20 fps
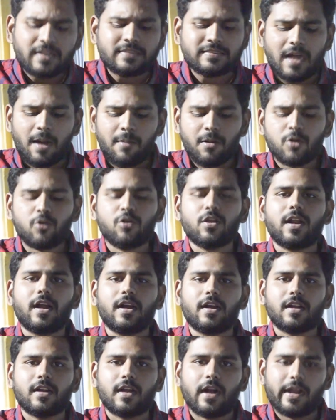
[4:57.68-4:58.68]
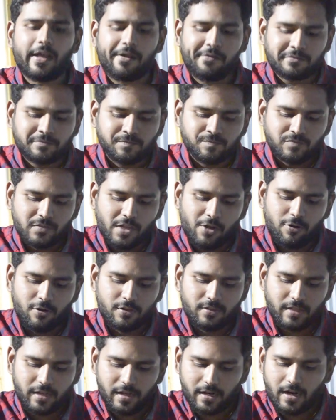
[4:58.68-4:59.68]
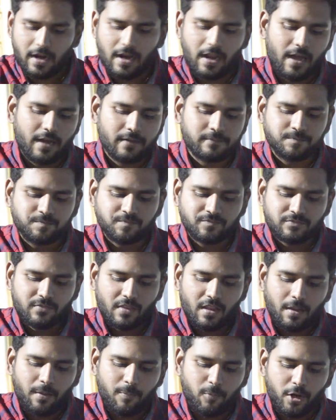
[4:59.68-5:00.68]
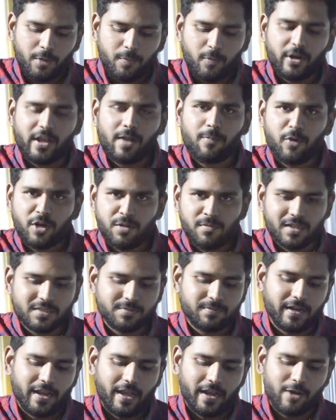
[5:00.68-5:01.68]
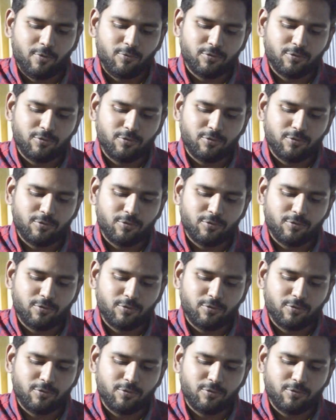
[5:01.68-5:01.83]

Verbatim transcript: சாப்பிட கொடுக்குறன்றனால இவங்க வந்து நல்லா பொடி பொடியாக பொடி மாசு மாதிரி ஆக்கி